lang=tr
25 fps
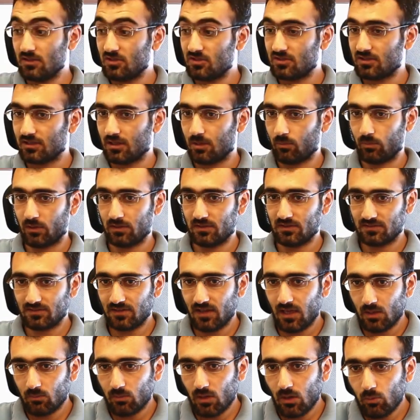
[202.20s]
Niçin yapmalıyız?
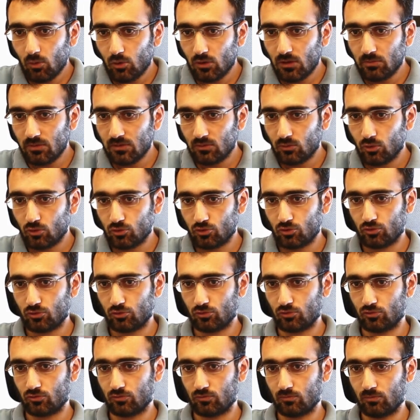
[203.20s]
Daima böyle bir
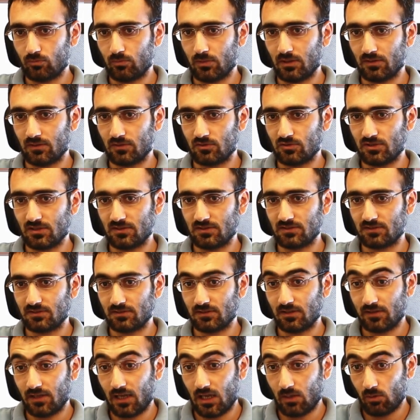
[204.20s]
koşuşturmanın
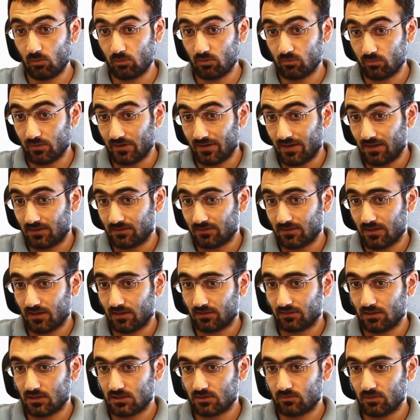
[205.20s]
içerisinde, daima bir merakla
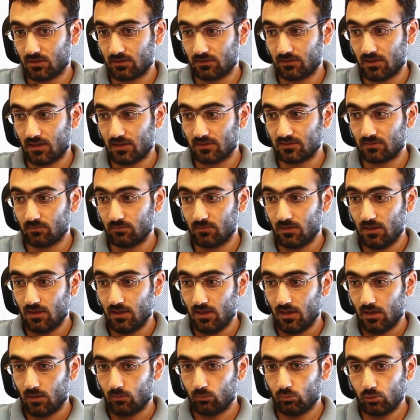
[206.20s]
yaklaşmak lazım.
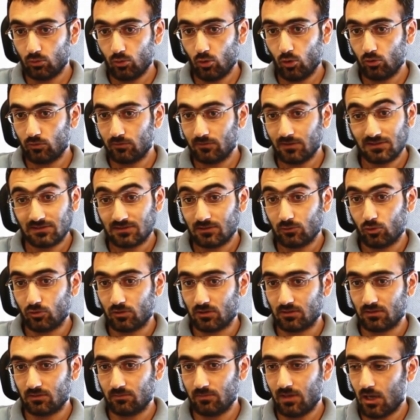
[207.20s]
Bunu nasıl
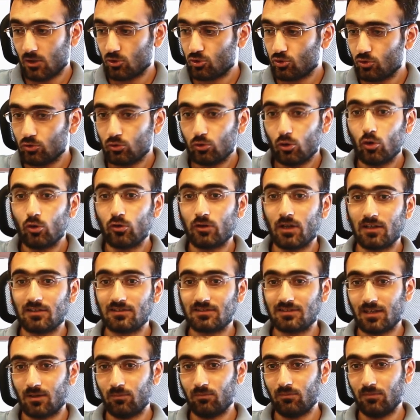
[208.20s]
öğrenirim? Yani şunu da
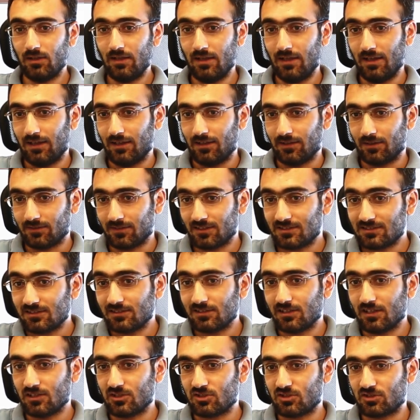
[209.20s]
öğrensem
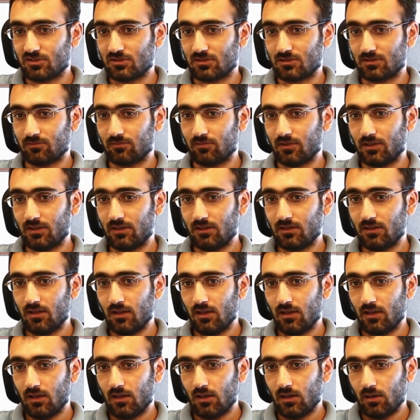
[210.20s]
nasıl geliştiririm falan.
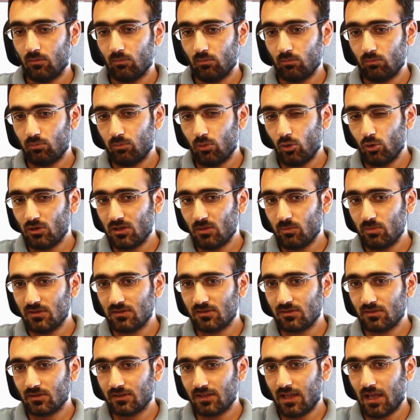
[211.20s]
Böyle
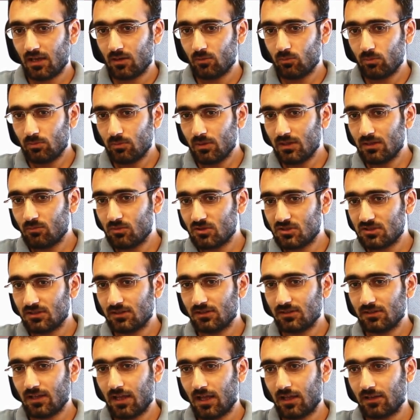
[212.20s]
bir yani benim
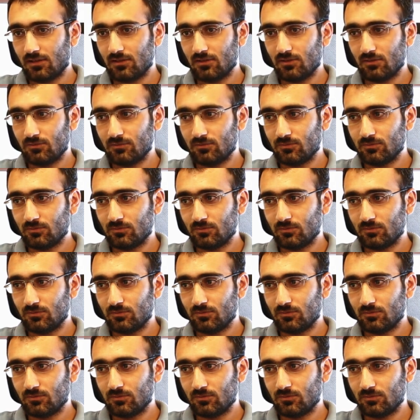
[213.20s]
için yani